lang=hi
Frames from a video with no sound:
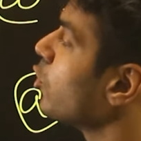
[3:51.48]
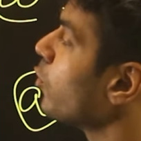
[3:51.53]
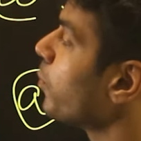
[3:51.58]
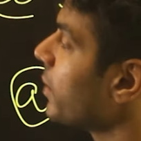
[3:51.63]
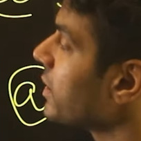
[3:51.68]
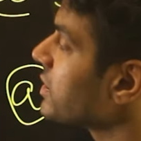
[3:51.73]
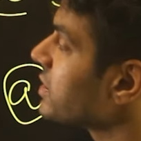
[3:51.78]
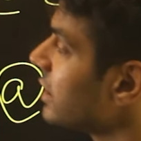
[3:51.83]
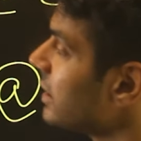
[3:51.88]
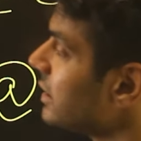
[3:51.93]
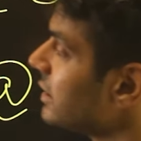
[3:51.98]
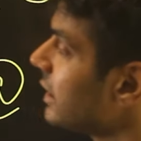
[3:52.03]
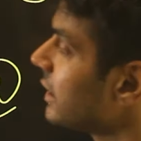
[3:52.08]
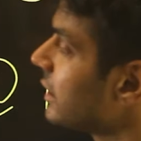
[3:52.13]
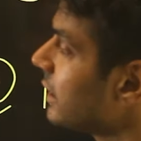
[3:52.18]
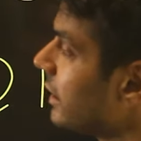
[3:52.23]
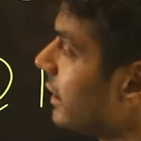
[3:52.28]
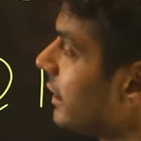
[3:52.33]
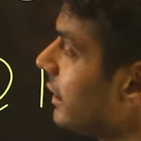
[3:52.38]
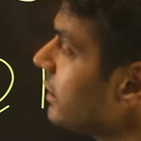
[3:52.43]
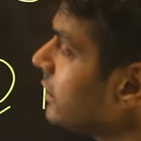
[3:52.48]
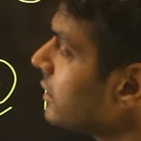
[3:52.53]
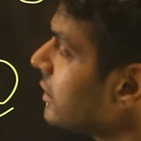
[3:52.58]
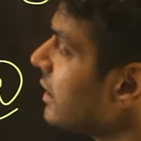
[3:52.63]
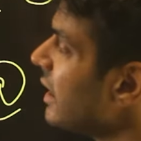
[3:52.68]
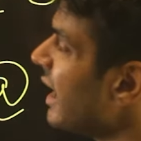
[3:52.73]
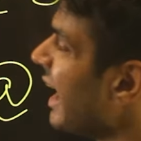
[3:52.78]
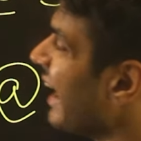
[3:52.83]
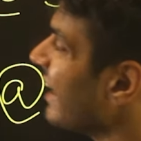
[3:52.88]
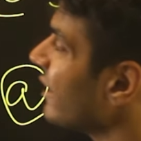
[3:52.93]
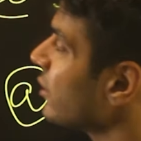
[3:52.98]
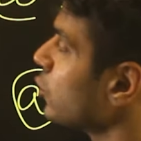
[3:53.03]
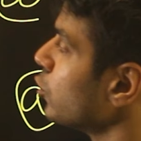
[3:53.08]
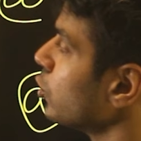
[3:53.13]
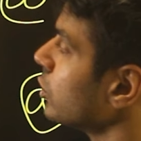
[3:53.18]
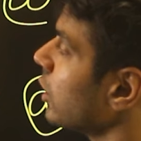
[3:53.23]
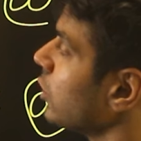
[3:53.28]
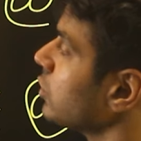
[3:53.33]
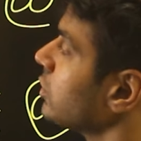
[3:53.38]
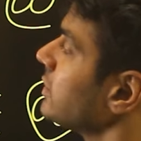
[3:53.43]
से ऊपर चले जाता है एंड
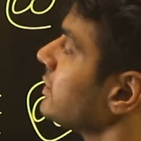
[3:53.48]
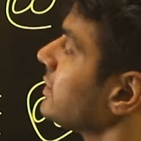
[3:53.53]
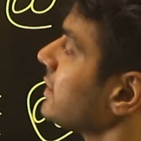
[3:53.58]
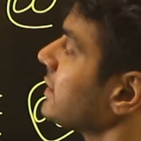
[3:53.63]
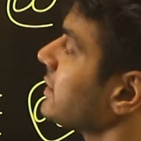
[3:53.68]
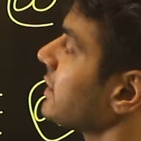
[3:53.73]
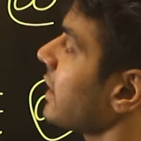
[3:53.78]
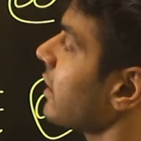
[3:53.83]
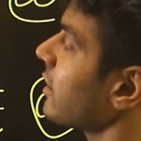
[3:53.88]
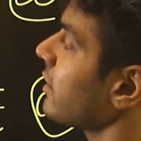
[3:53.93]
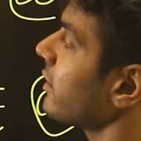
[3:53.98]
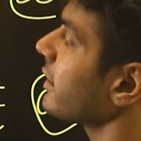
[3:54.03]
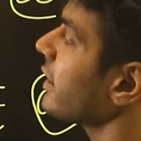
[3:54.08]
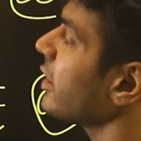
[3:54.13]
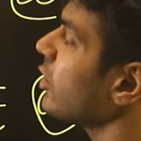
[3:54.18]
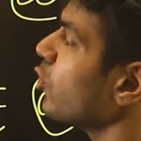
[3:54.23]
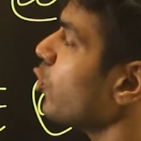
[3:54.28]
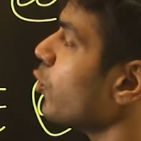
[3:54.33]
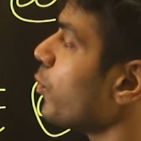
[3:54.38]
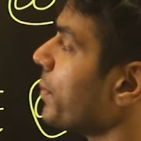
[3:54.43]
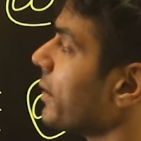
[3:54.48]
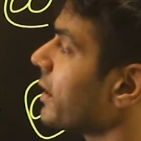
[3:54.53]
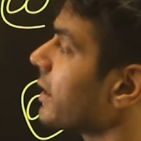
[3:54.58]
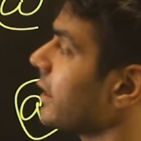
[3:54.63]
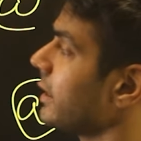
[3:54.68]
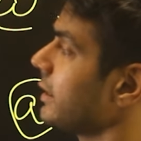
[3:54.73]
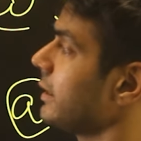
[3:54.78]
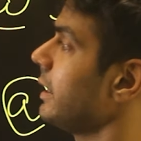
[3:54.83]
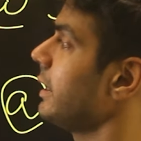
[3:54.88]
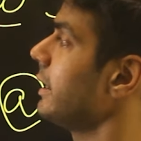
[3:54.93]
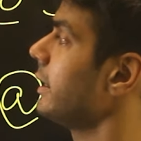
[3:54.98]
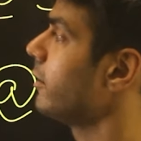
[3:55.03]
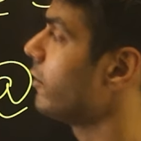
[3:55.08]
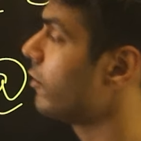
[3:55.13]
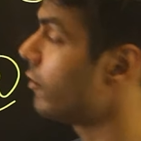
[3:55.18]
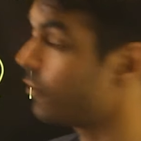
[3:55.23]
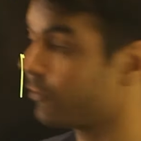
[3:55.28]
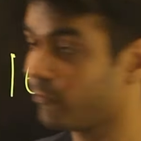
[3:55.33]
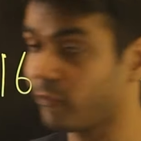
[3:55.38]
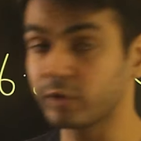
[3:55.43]
2600 के ऊपर रहता है
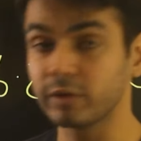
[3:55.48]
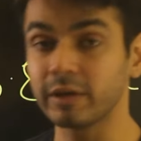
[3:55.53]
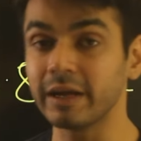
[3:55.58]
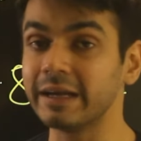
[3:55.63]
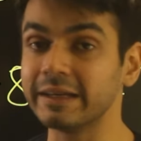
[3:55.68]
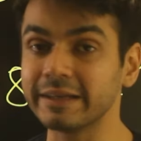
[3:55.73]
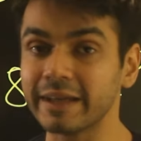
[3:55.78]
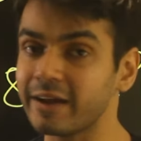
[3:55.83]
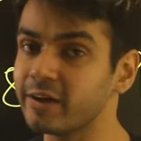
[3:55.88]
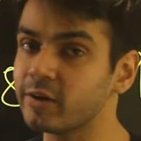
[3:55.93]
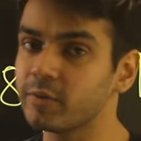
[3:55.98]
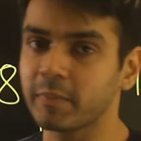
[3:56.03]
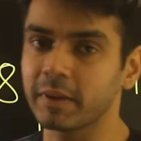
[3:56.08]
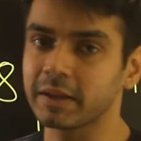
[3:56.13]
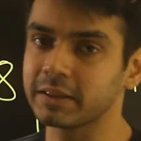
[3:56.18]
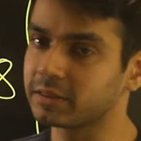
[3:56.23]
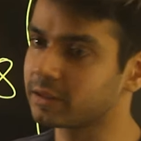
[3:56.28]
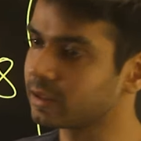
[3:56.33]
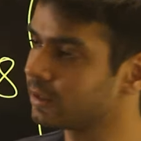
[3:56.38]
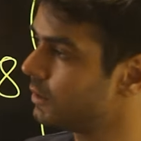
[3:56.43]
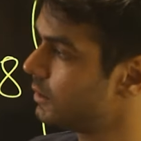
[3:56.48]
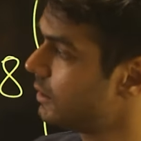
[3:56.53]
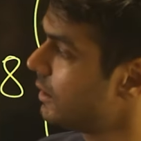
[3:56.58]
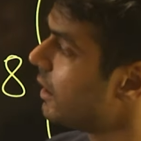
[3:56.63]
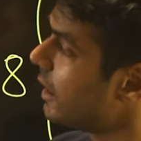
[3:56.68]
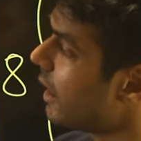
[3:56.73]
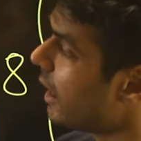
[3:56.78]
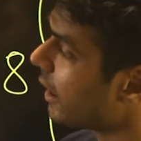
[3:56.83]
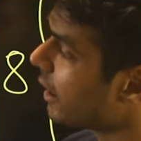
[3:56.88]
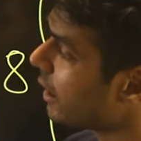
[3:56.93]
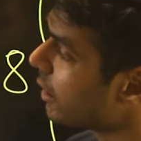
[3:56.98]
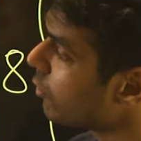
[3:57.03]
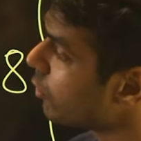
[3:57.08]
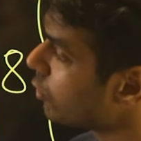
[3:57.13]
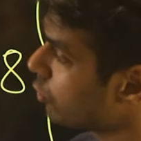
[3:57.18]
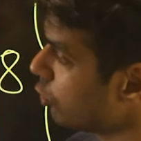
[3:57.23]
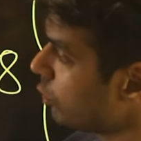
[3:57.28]
फॉर द एंटायर मंथ अगर वो